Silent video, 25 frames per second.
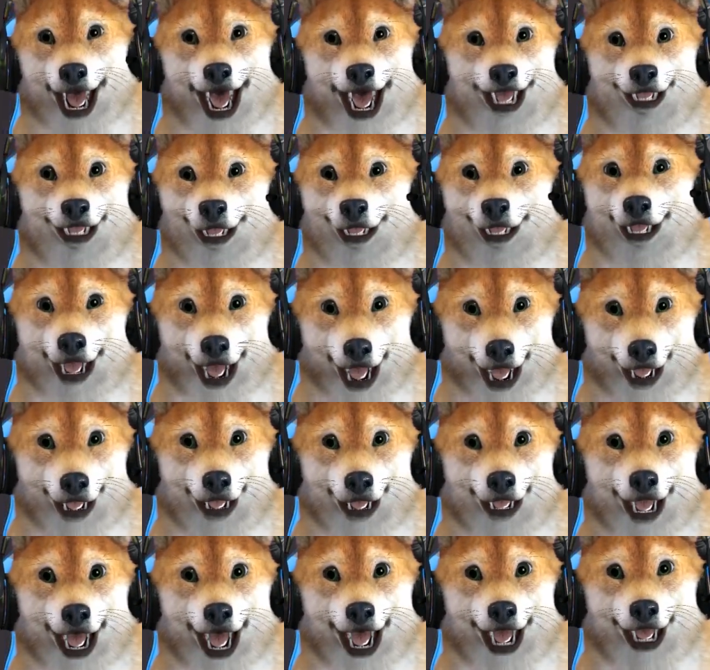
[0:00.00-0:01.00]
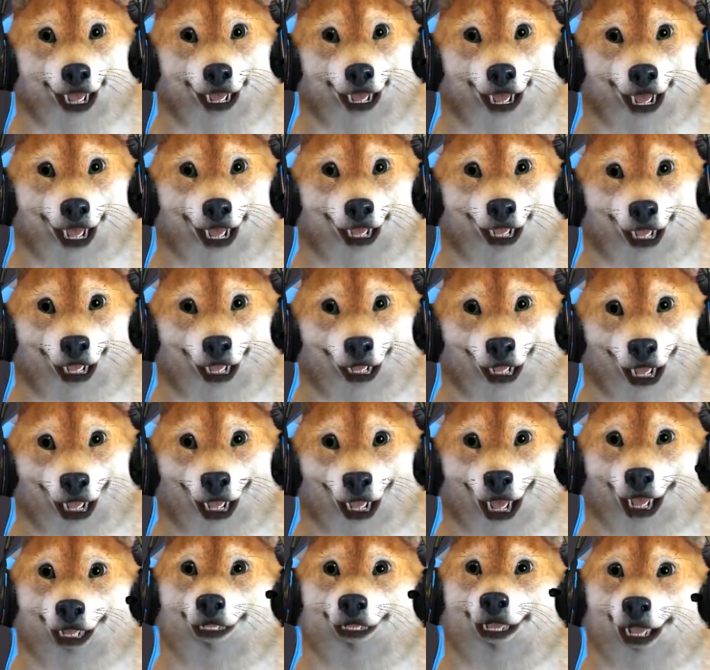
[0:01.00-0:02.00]
ich sogar. Guck mal. Der sitzt da
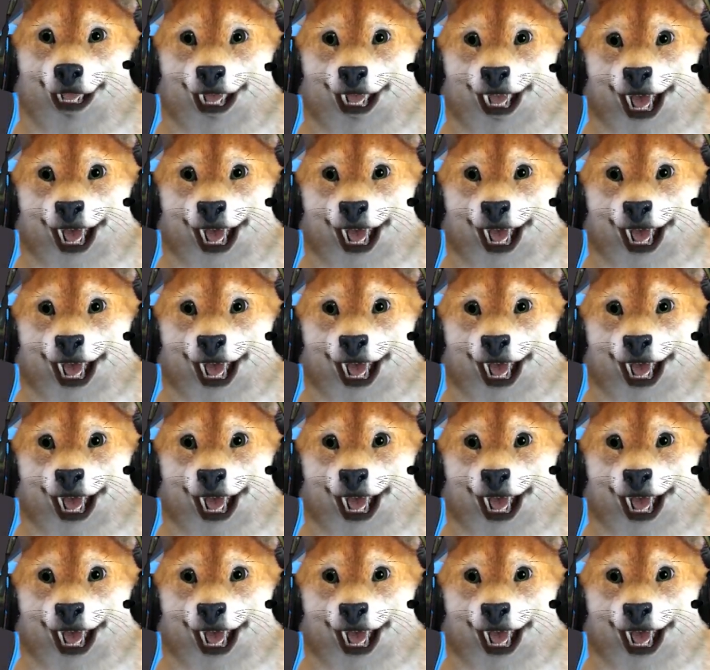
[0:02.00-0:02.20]
falsch drin,